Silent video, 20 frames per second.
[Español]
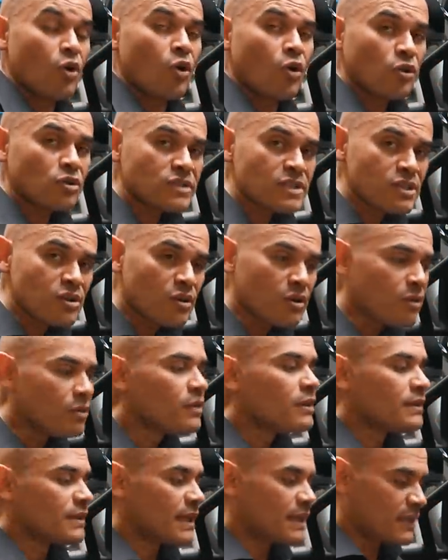O si no,
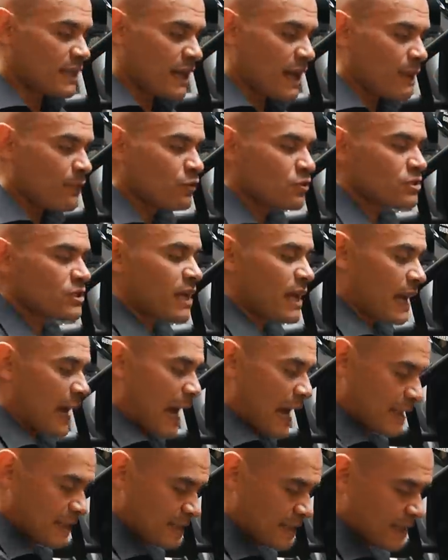tendríamos que
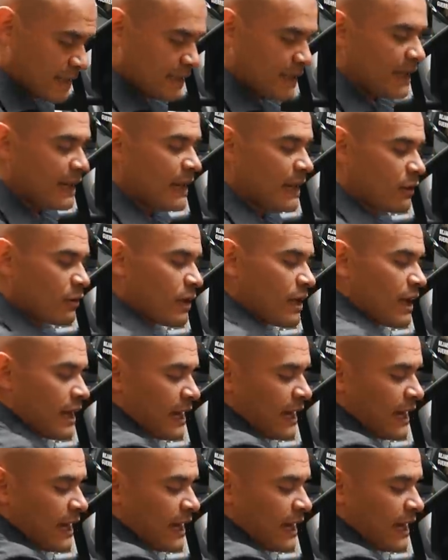hacer que la rueda